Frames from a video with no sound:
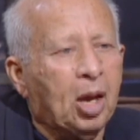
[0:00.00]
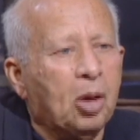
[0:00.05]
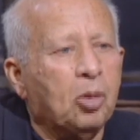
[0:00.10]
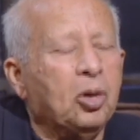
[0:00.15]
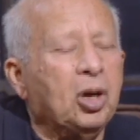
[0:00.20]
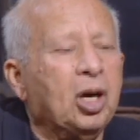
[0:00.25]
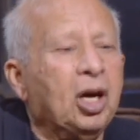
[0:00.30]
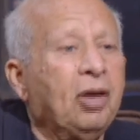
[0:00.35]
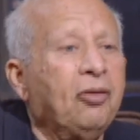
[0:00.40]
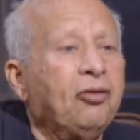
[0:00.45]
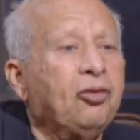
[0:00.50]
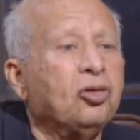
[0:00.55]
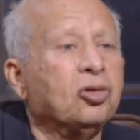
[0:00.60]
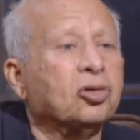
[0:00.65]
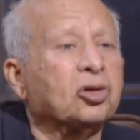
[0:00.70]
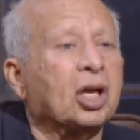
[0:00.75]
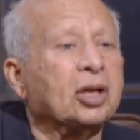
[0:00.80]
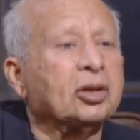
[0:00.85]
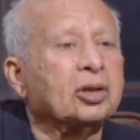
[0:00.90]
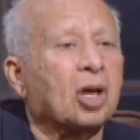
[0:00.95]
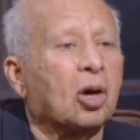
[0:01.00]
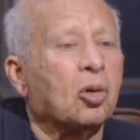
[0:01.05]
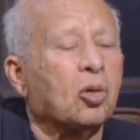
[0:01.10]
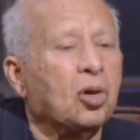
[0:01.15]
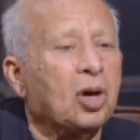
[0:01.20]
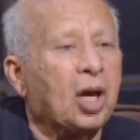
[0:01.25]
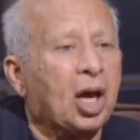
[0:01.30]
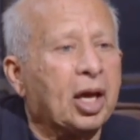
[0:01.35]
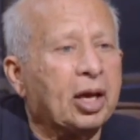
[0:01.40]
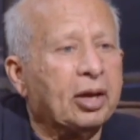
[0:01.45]
ويلفوا طنطا
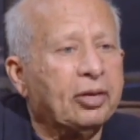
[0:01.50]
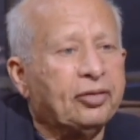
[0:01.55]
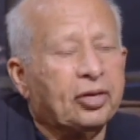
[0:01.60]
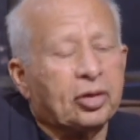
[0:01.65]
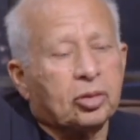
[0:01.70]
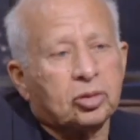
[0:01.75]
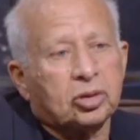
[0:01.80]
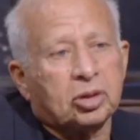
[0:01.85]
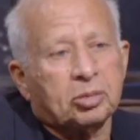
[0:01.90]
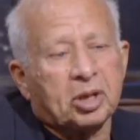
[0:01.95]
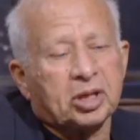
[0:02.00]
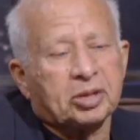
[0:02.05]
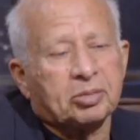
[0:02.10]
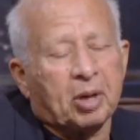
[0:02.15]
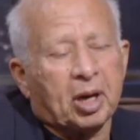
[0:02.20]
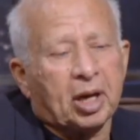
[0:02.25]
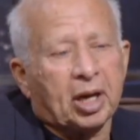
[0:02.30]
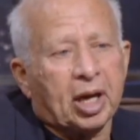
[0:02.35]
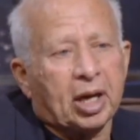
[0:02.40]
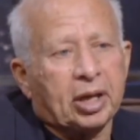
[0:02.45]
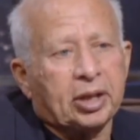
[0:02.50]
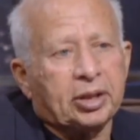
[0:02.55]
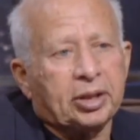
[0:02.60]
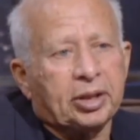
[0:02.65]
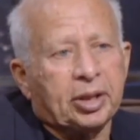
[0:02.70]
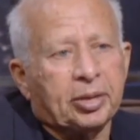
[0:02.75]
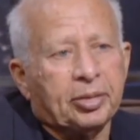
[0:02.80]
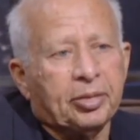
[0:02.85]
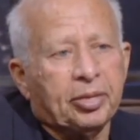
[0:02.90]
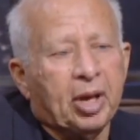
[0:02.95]
كلها فانا كنت بسمع الاغاني
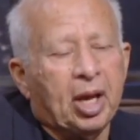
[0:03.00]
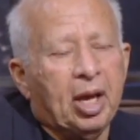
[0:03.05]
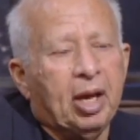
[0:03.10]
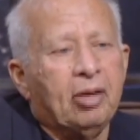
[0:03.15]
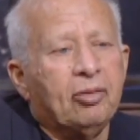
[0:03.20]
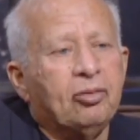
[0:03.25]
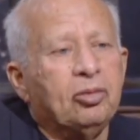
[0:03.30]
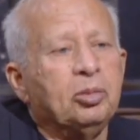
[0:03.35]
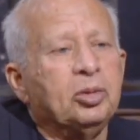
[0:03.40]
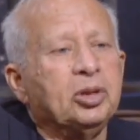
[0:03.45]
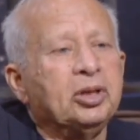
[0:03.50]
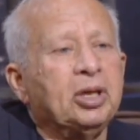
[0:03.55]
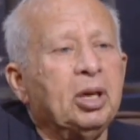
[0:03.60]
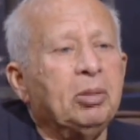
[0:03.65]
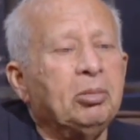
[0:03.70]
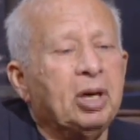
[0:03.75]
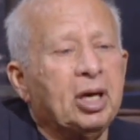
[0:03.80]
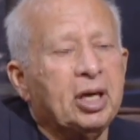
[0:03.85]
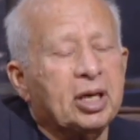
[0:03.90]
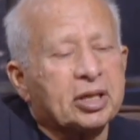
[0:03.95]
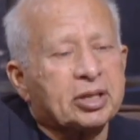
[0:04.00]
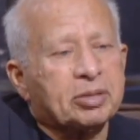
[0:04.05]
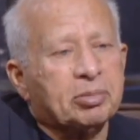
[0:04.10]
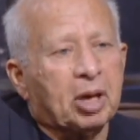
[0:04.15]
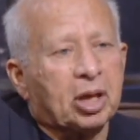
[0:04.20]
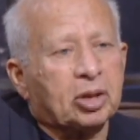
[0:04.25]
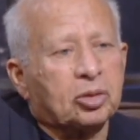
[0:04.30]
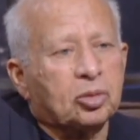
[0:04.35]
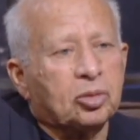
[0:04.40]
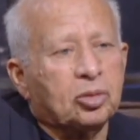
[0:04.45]
دي ومن ضمن اللي
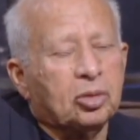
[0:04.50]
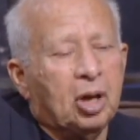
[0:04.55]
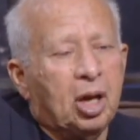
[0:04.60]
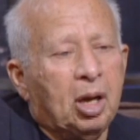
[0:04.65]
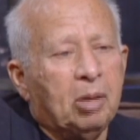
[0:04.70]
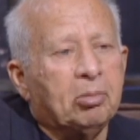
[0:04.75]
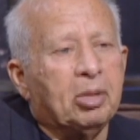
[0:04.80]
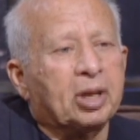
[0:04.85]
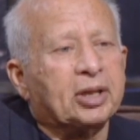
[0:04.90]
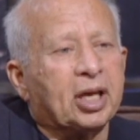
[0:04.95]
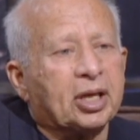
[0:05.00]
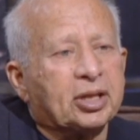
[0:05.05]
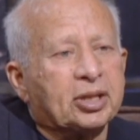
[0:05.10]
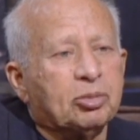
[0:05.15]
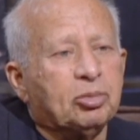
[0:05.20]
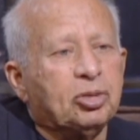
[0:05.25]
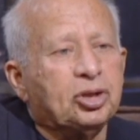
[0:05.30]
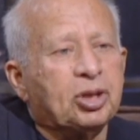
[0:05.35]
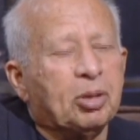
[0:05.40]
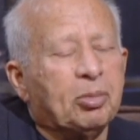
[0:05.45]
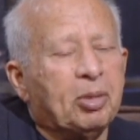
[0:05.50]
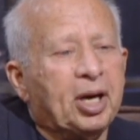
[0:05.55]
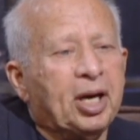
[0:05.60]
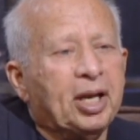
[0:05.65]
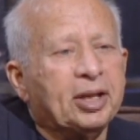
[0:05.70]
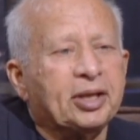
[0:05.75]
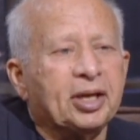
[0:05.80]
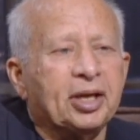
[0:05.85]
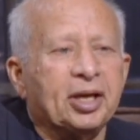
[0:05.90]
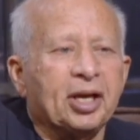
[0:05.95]
سمعته ما تحسبوش يا
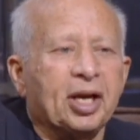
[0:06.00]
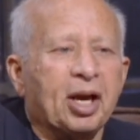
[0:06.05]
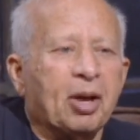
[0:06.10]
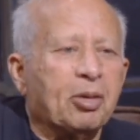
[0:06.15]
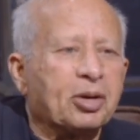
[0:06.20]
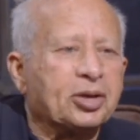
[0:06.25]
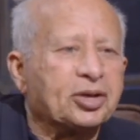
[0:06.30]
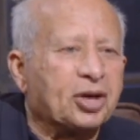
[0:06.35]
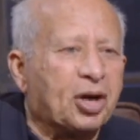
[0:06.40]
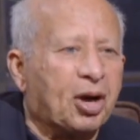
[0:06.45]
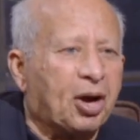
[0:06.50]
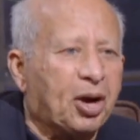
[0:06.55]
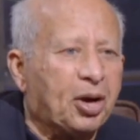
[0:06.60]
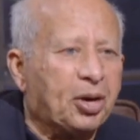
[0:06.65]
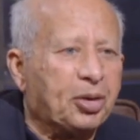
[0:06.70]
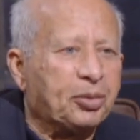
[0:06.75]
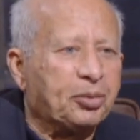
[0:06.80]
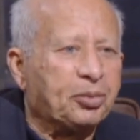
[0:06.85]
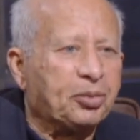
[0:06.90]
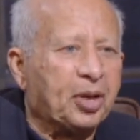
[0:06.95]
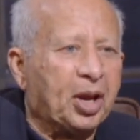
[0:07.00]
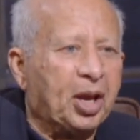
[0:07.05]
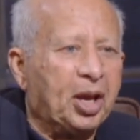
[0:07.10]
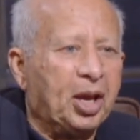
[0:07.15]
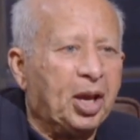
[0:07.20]
بنات ان الجواز راح آه.